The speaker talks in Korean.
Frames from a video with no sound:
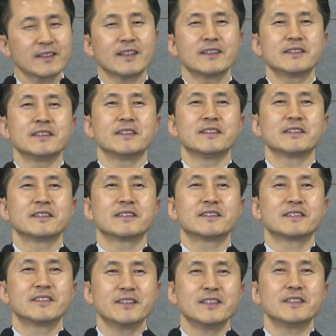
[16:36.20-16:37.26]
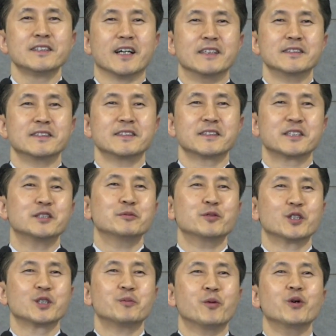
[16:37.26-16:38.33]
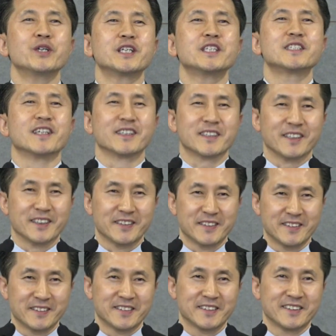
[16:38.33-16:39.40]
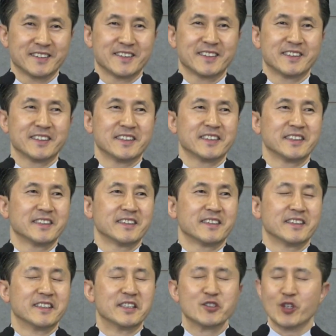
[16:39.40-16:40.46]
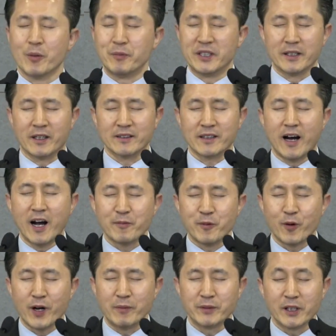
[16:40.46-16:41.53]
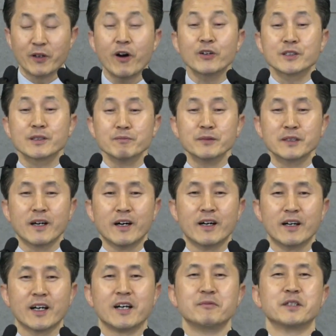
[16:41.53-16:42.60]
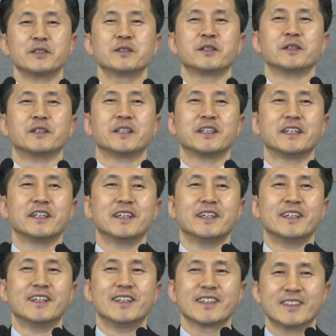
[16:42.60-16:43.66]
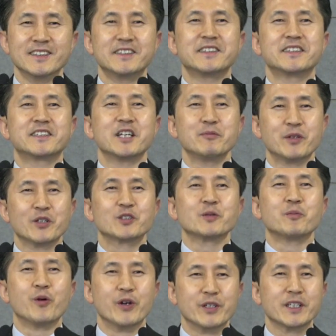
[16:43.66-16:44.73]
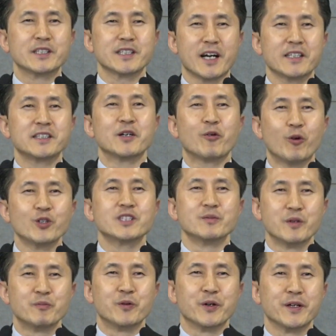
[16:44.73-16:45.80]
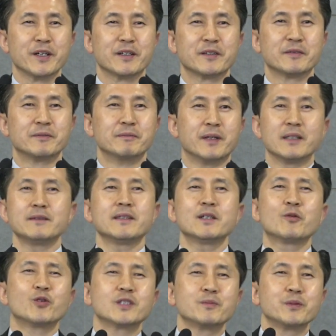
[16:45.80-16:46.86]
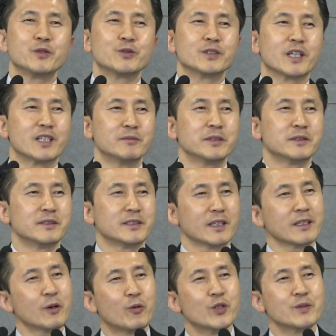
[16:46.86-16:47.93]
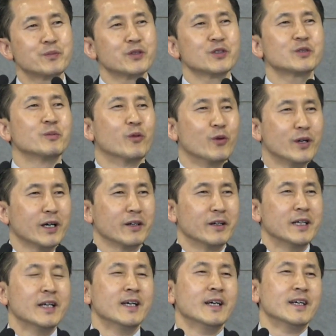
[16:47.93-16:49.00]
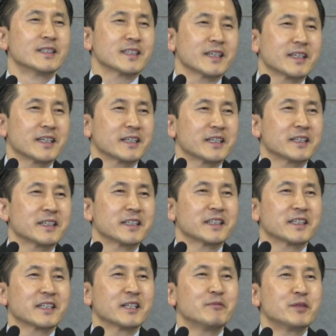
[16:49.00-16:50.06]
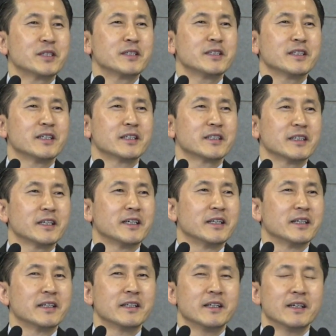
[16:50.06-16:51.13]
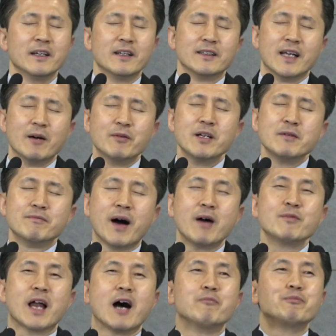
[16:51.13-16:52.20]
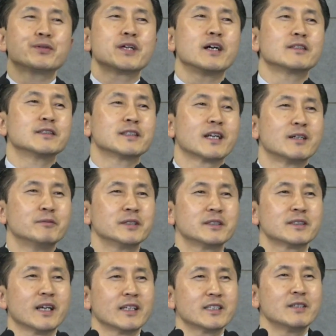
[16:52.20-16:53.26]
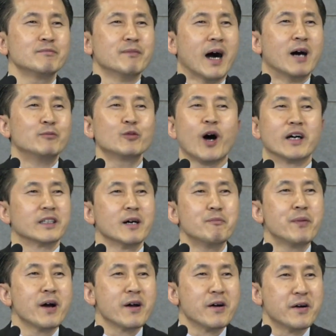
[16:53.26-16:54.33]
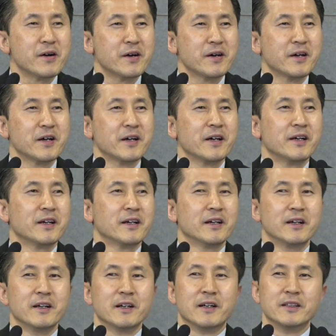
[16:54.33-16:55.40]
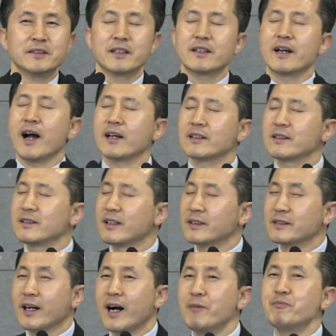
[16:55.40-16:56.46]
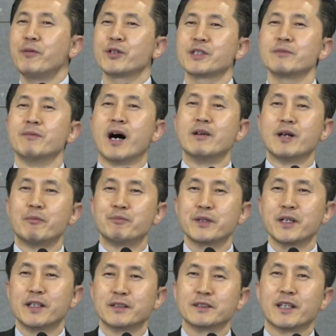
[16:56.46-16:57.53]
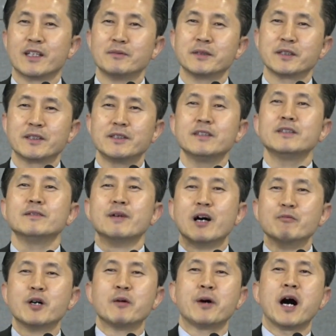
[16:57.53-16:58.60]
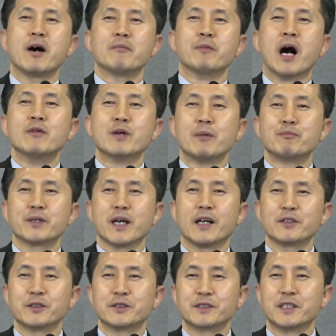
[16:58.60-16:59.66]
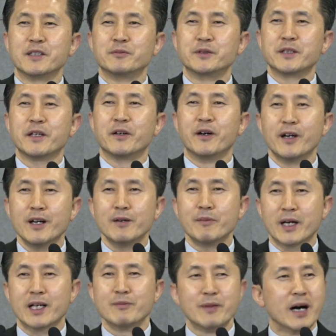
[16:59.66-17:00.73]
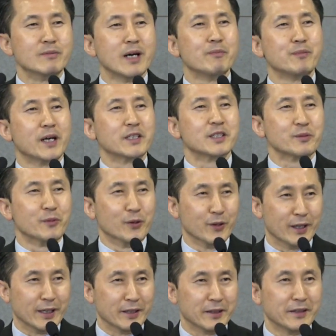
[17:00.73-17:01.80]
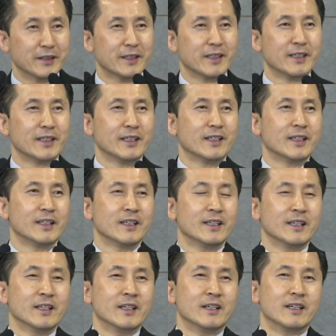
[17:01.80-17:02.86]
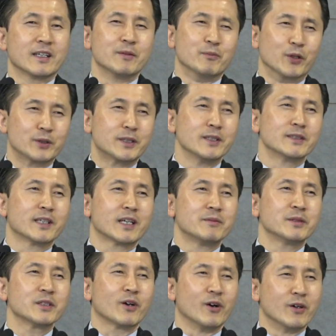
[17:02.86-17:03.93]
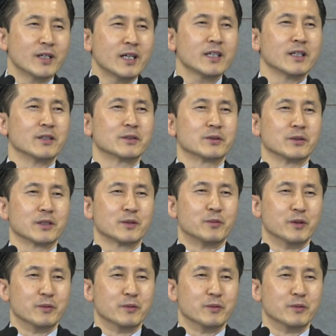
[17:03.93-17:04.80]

끝까지 들이지 않는 그 무엇이 보이기 시작해요. 저 앞에 내가 다 항복합니다. 꺾습니다. 하면요. 그때 비로소 보이는 게 자기의 고집이 보여요. 맨날 고집 피우는 사람은 자기가 고집 피우는지도 몰라요. 참 신기하게 남을 마음을 아프게 하는 사람은 자신은 마음도 안 아파요. 근데 가끔가다 한 번씩 마음 아프게 하는 사람은 그 마음, 마음 아프게 한 것 때문에 얼마나 마음 아파하는지 몰라요. 그러니까 못된 사람은 건강해요. 또 이렇게